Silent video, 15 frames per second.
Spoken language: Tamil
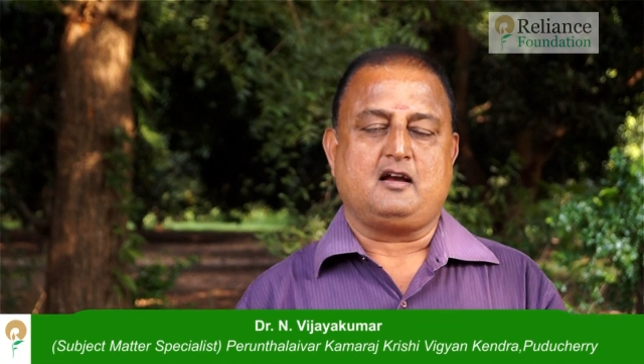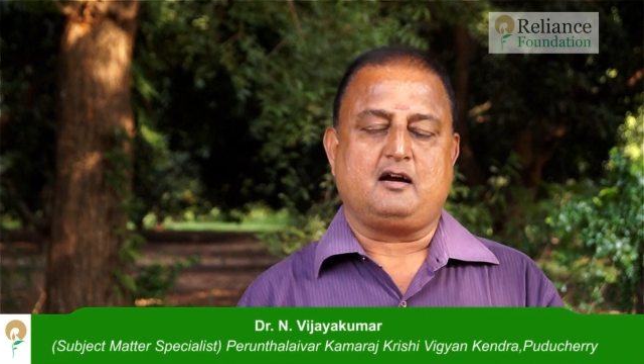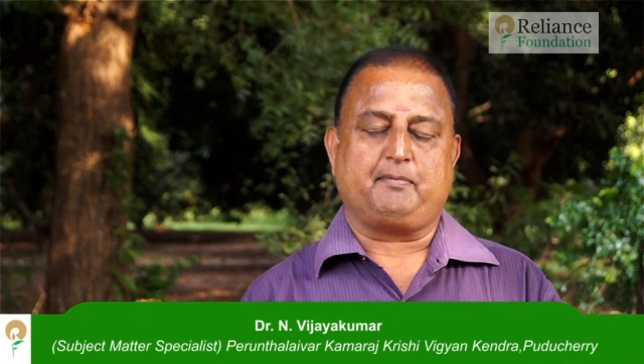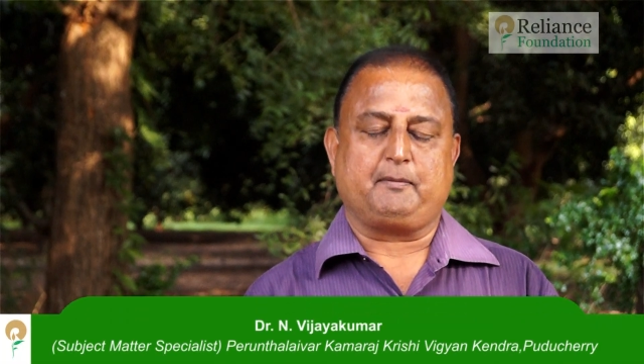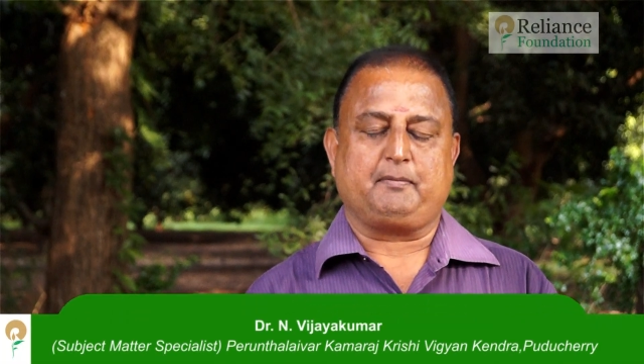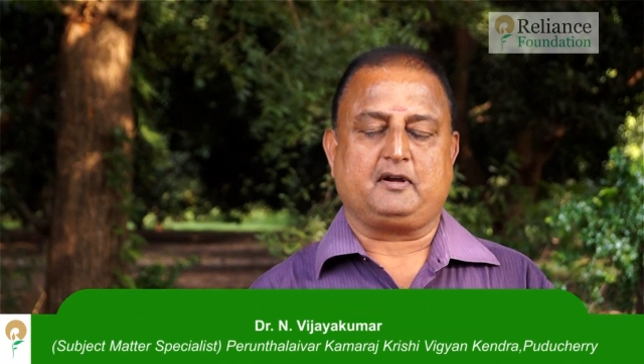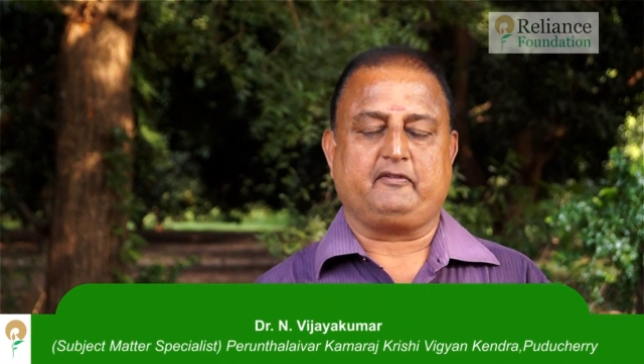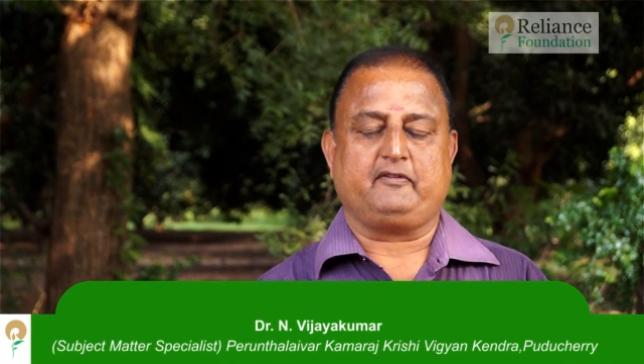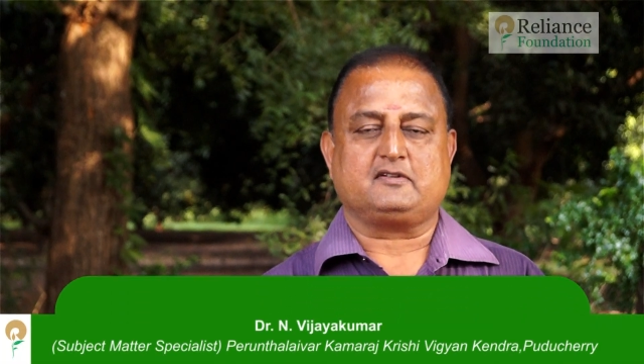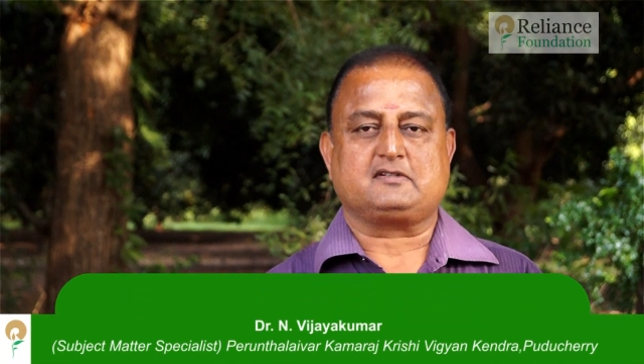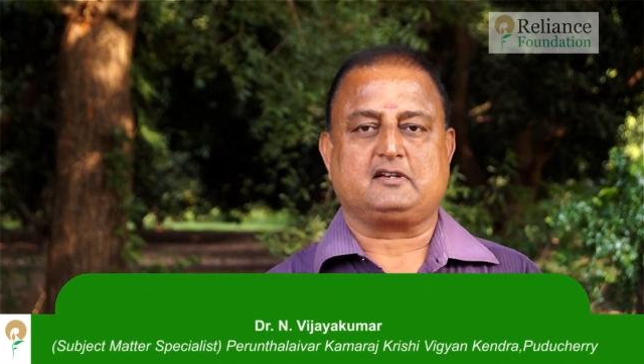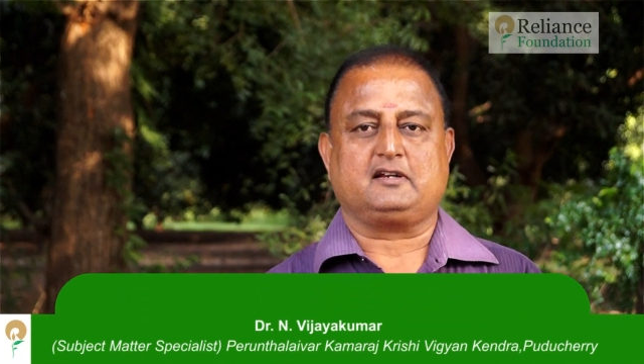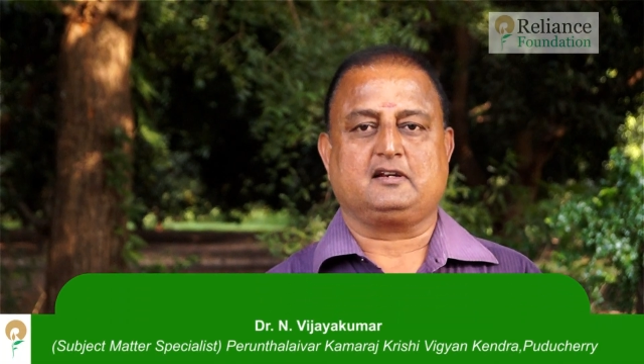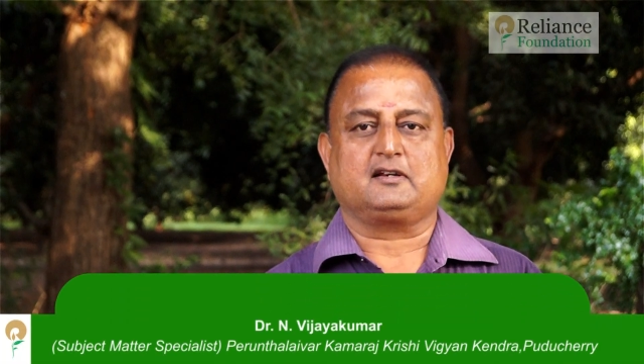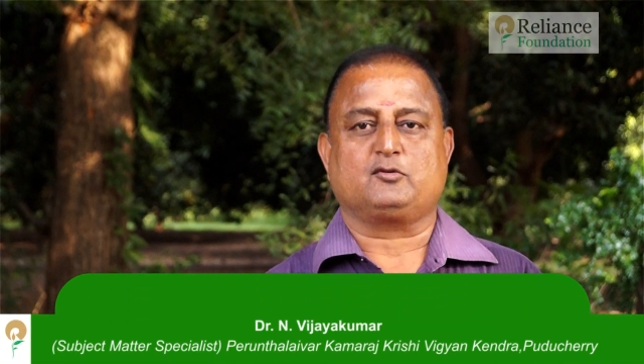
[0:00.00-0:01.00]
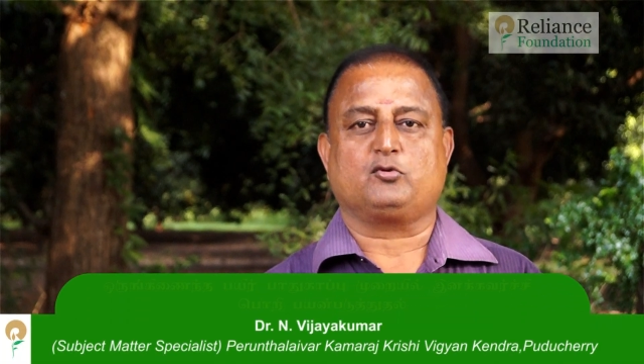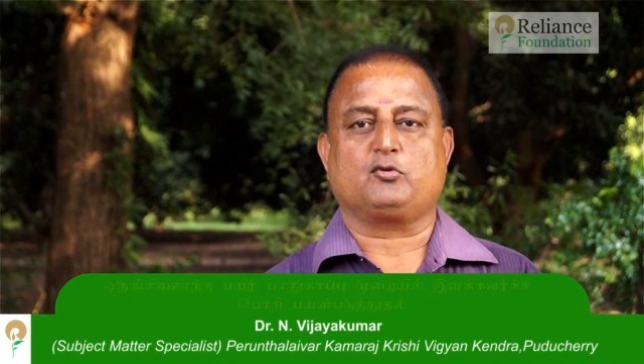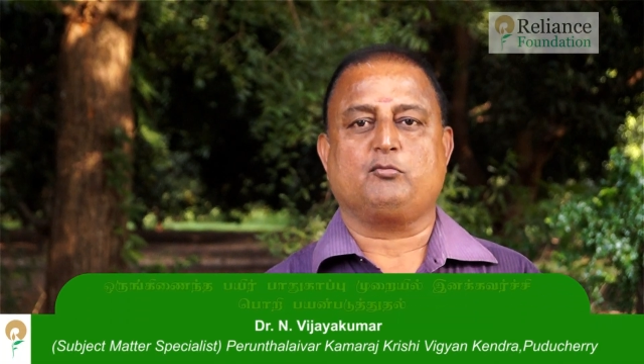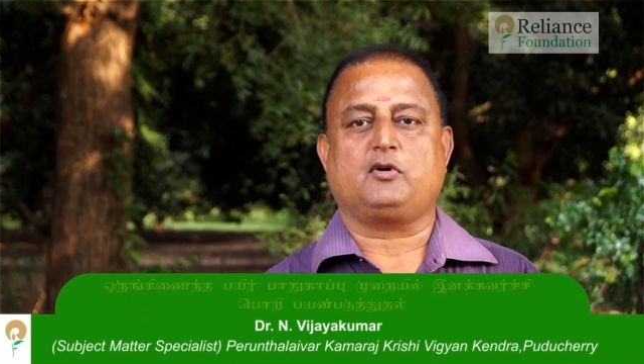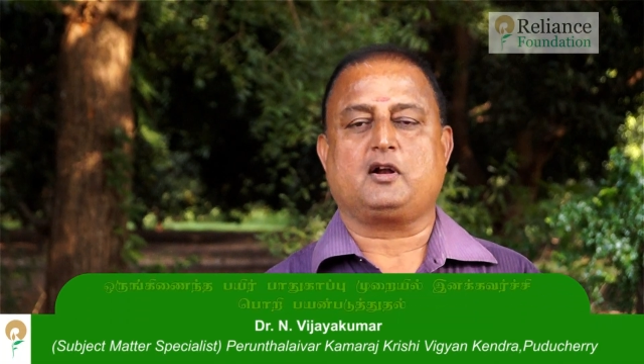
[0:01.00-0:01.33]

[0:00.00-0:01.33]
அப்படிப்பட்ட விவசாயிகளுக்கு ஒரு